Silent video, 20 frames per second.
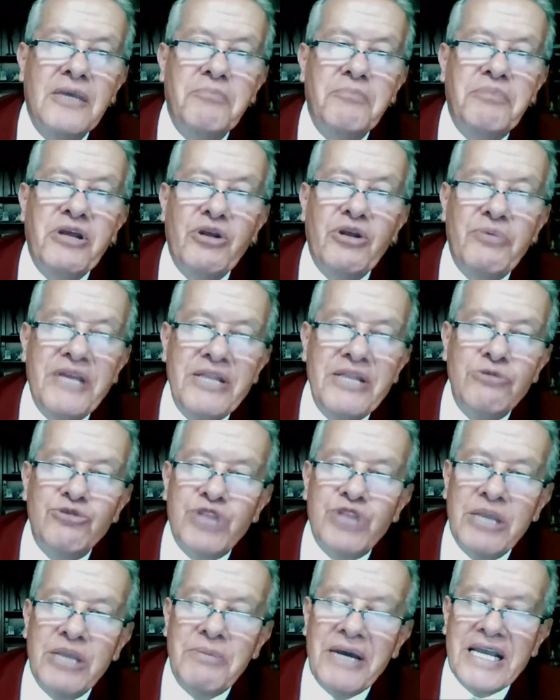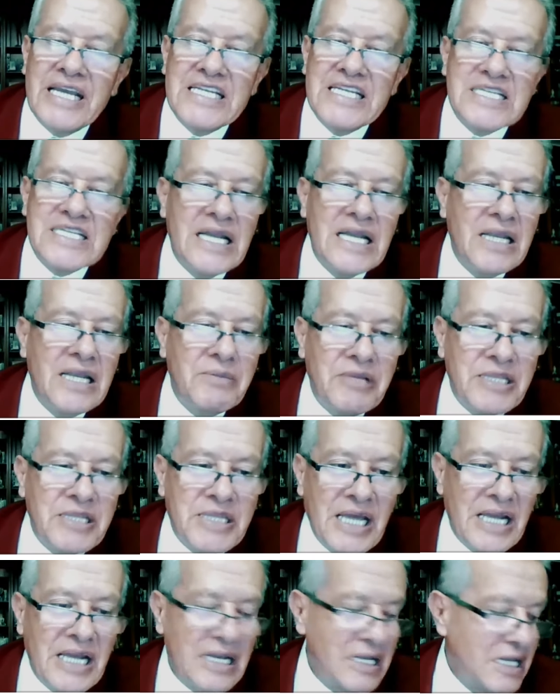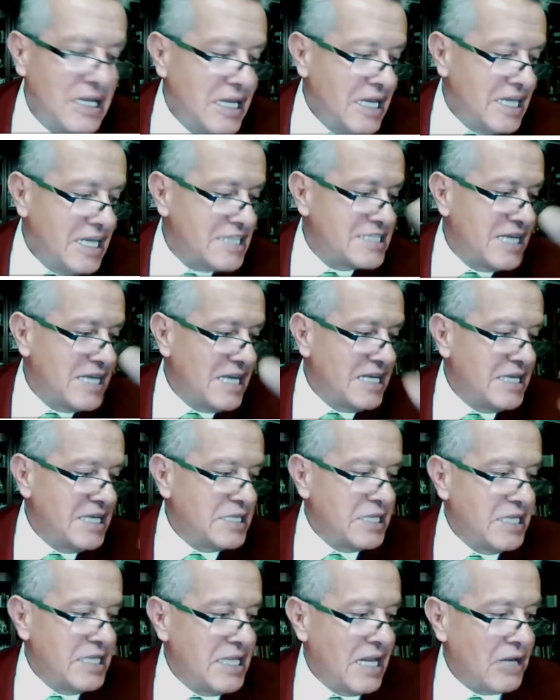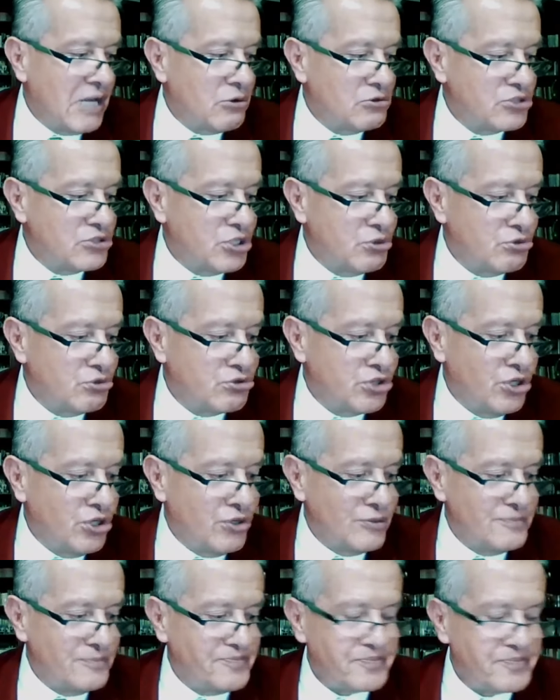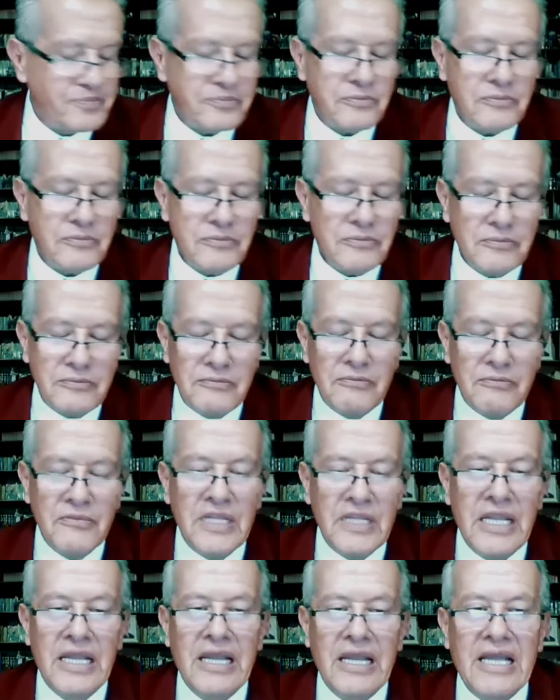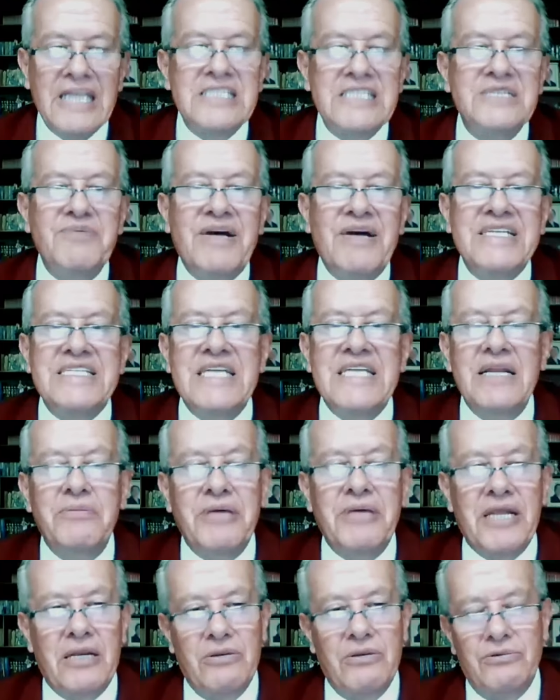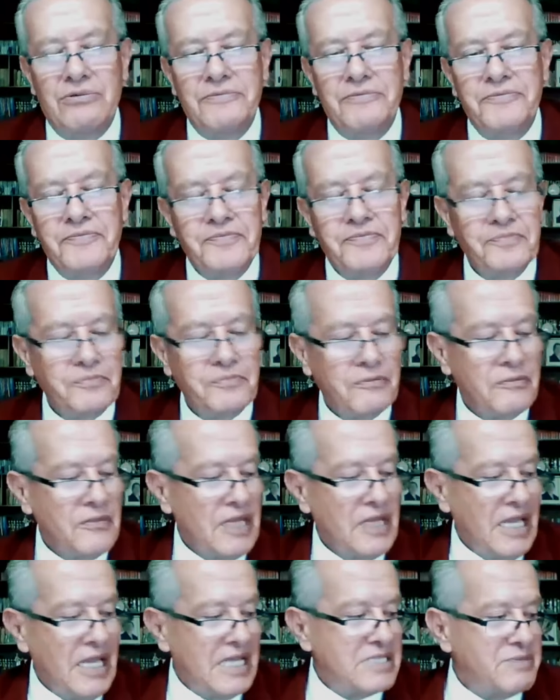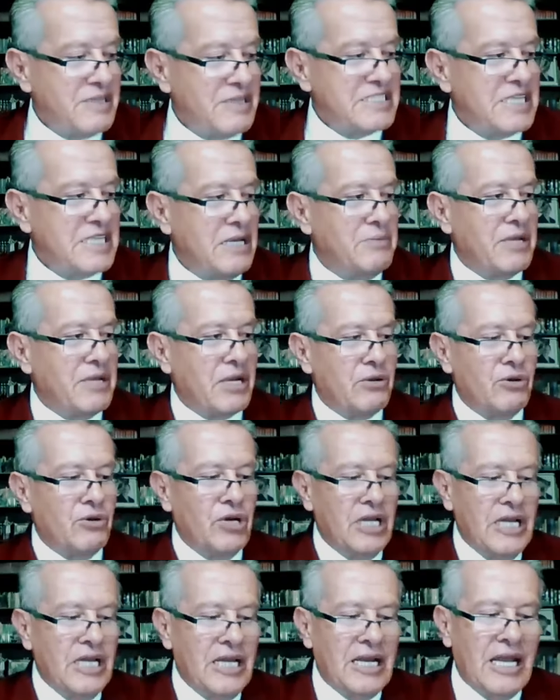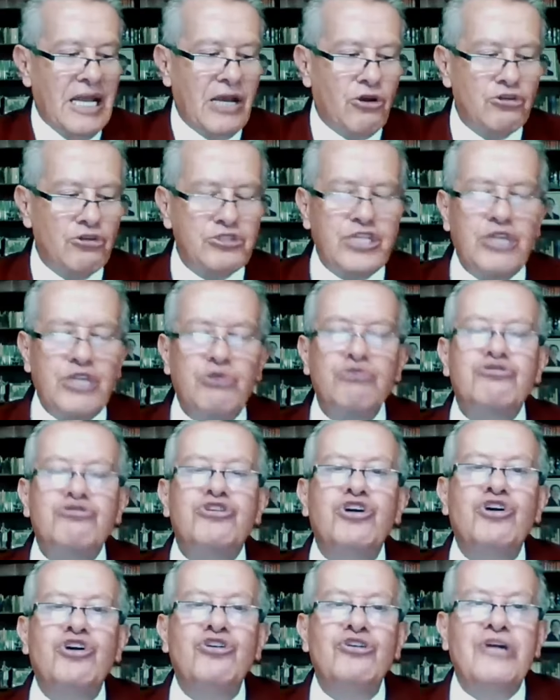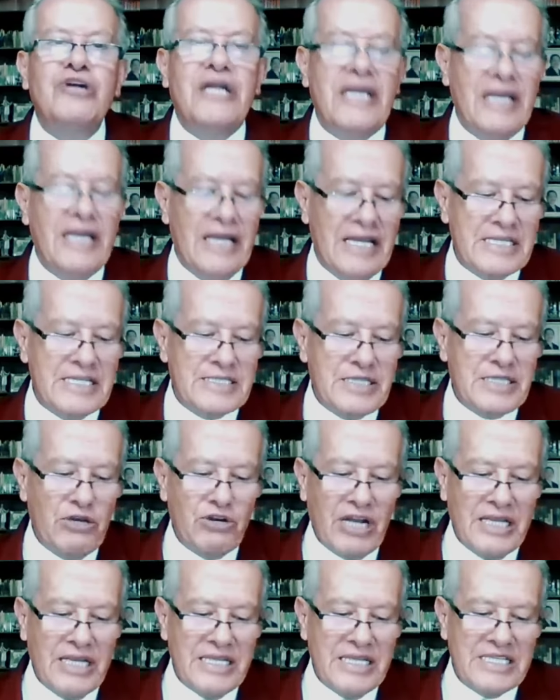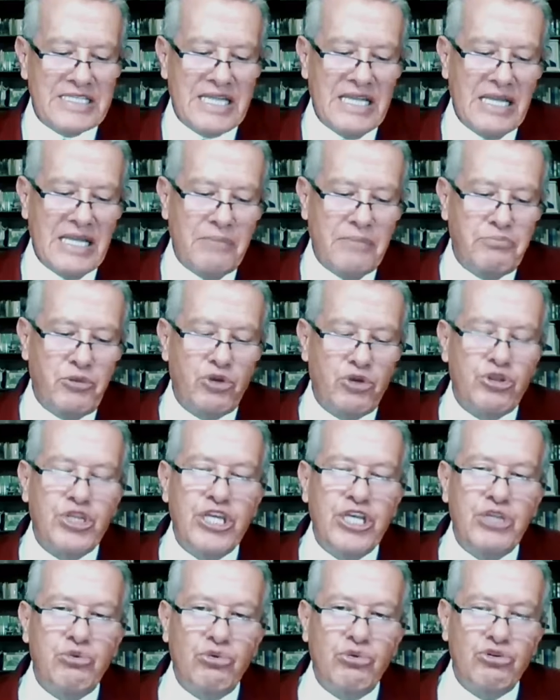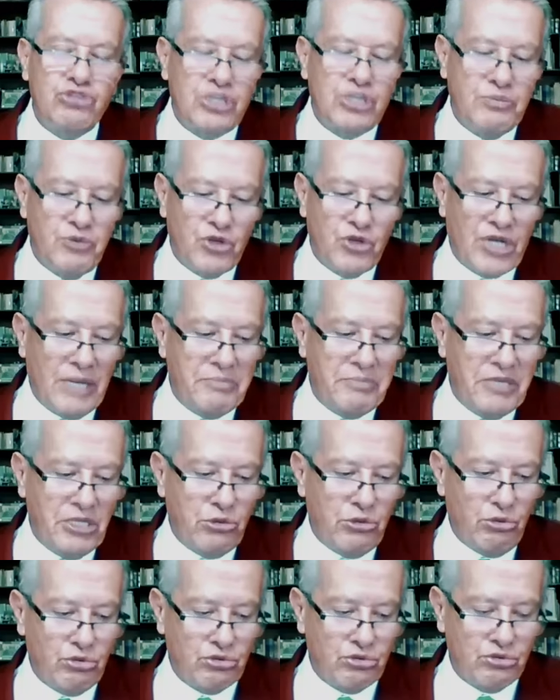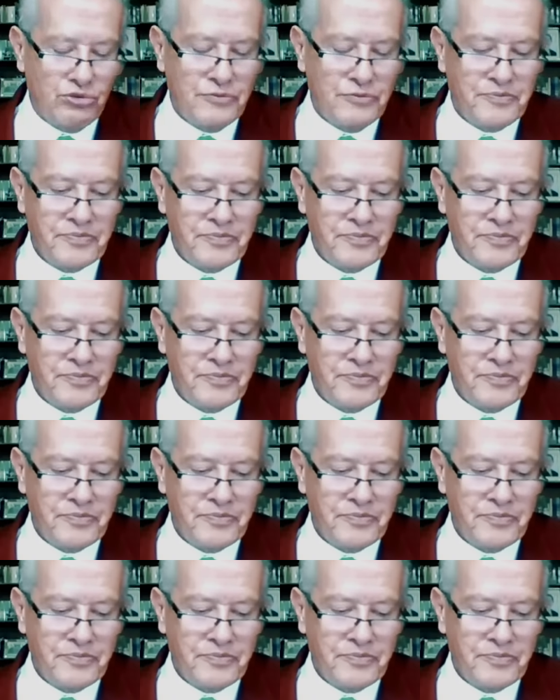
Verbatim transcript: Pero viene un tema que es elemental. Y si alguien tiene la constitución, es fácil verlo. Es fácil verlo. La constitución está organizada por títulos y por capítulos.